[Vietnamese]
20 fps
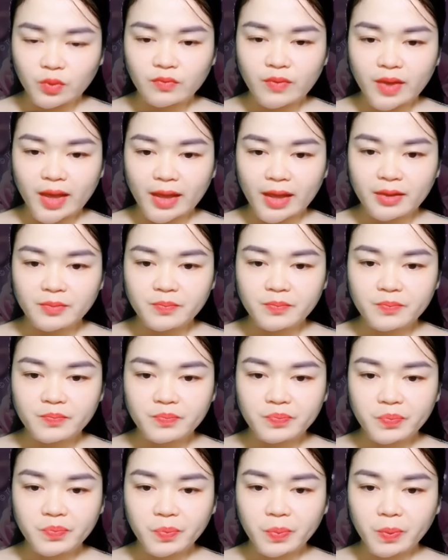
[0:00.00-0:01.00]
Giọng nói của anh
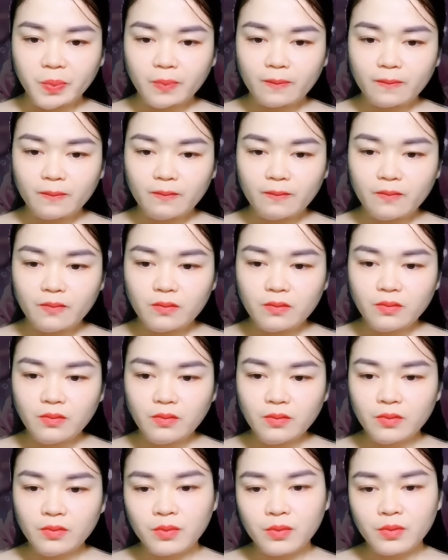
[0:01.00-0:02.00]
không lớn,
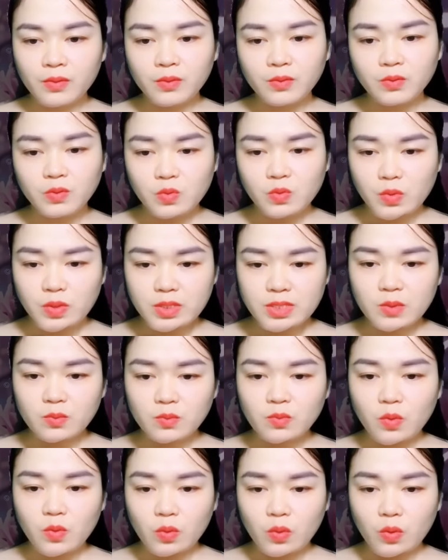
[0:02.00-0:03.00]
nhưng giống như có một
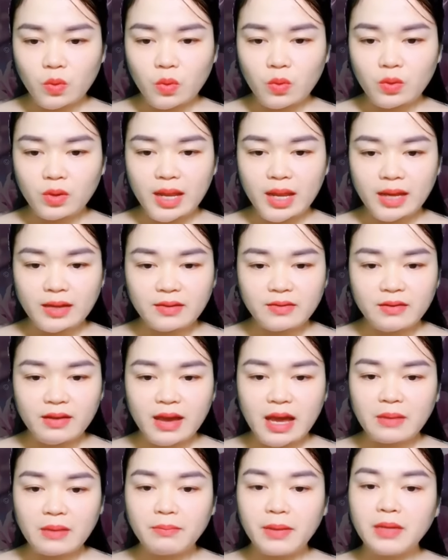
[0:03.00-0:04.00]
loại sức mạnh có thể nắm
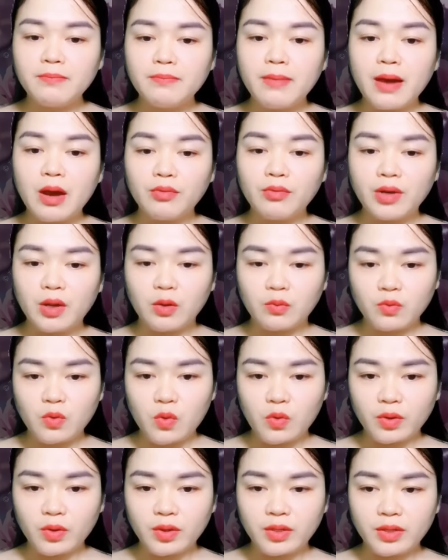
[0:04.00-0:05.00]
giữ trái tim cô,
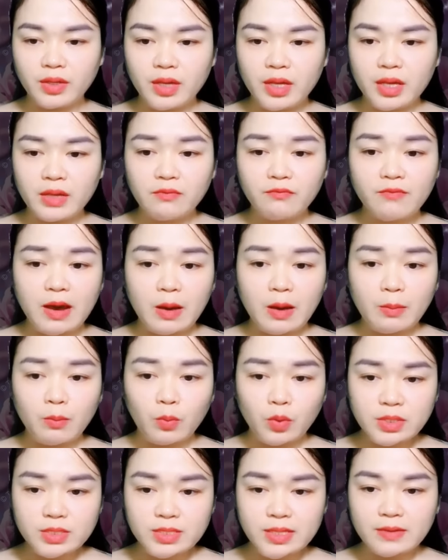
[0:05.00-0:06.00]
khiến cho
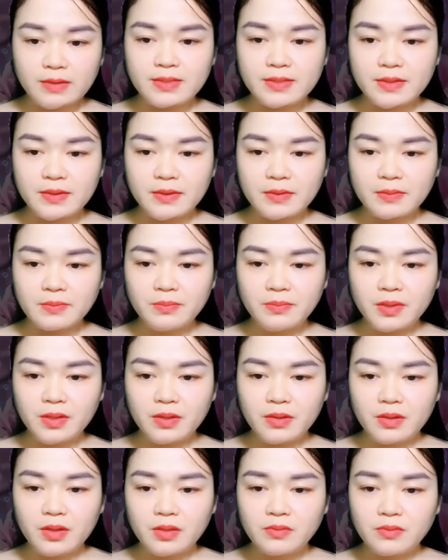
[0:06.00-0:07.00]
cô vô thức đắm chìm
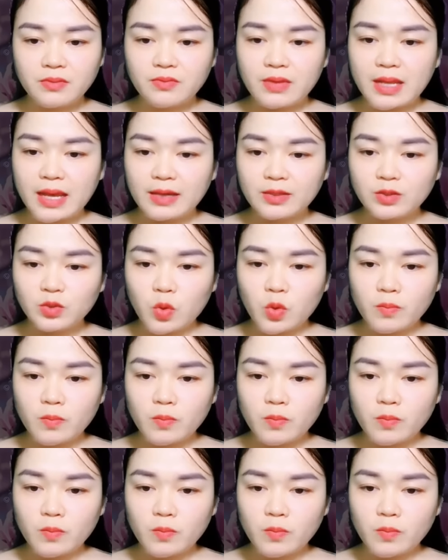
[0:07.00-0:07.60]
trong đó.